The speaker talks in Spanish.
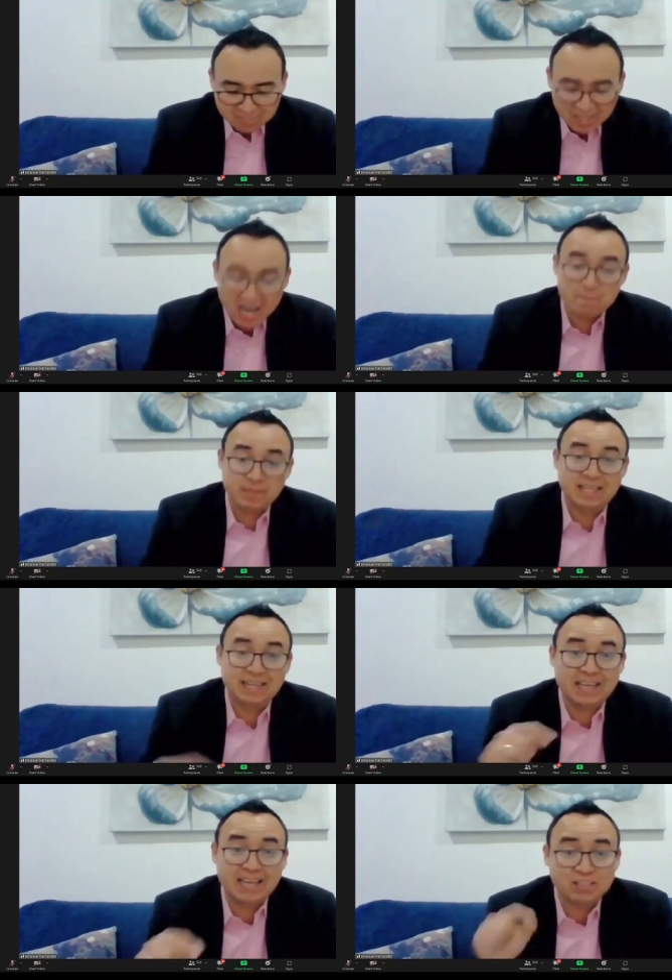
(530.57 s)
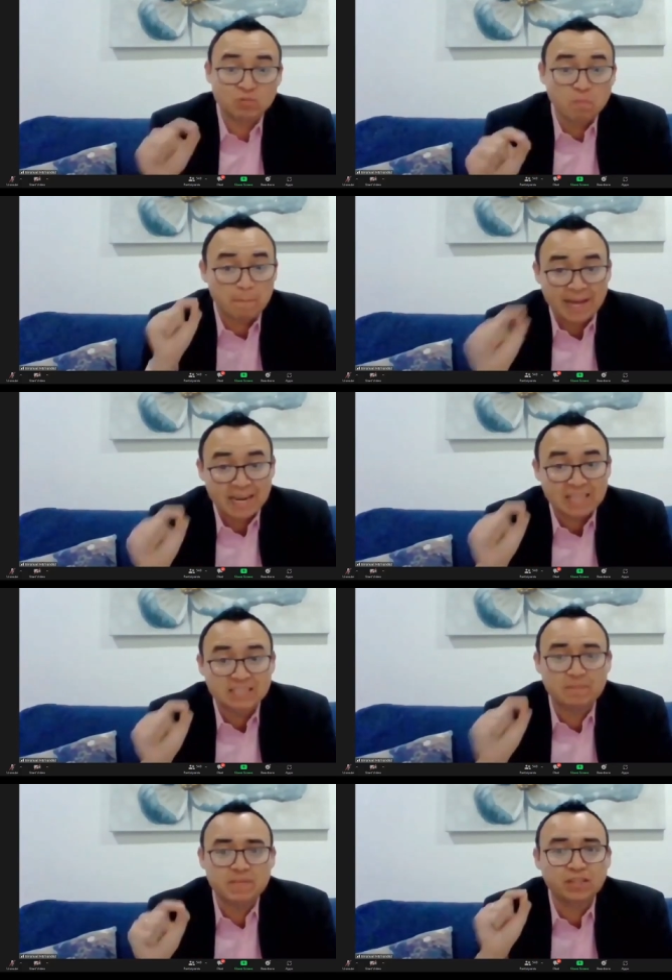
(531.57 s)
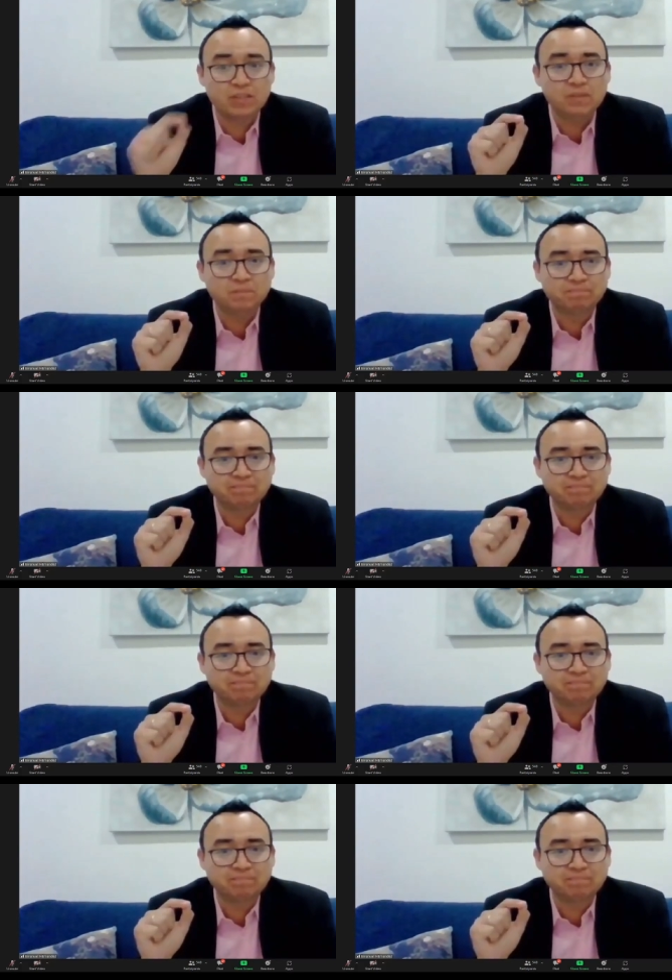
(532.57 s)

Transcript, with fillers: A pesar de que es un prelanzamiento,